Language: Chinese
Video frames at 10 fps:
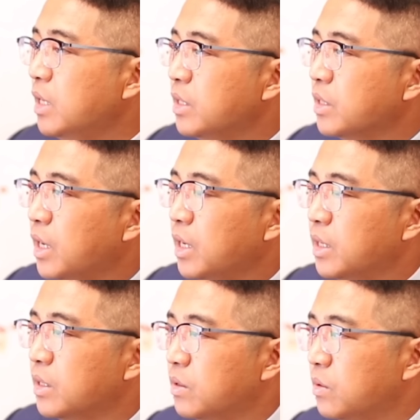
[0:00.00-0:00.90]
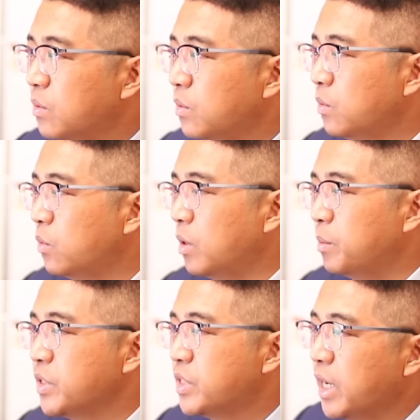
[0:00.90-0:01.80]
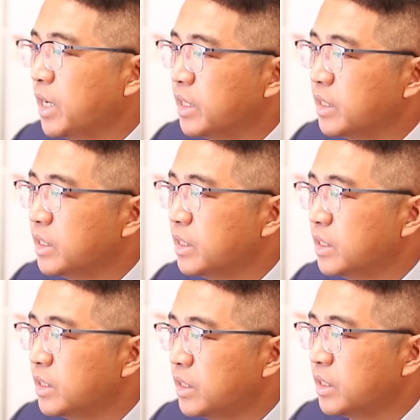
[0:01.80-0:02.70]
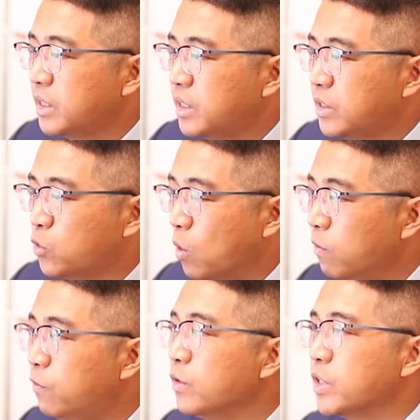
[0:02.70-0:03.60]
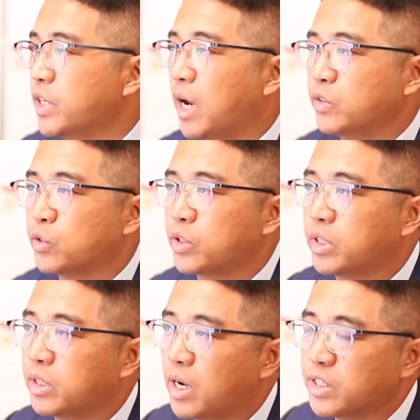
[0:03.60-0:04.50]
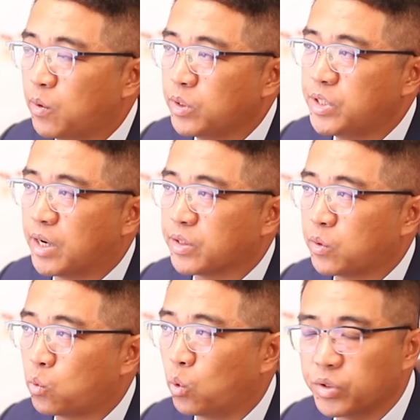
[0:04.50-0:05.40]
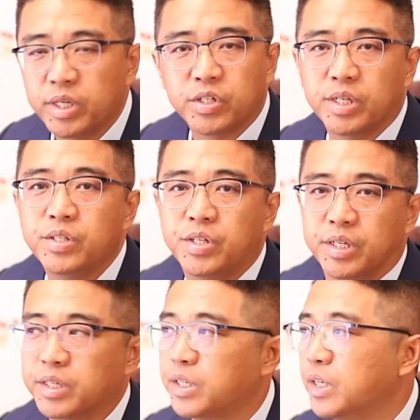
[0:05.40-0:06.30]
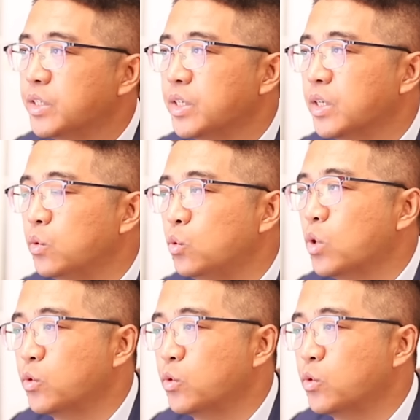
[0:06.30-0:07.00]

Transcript: 那我们再重复一下，就是刚才我讲的国内申请和这个旅转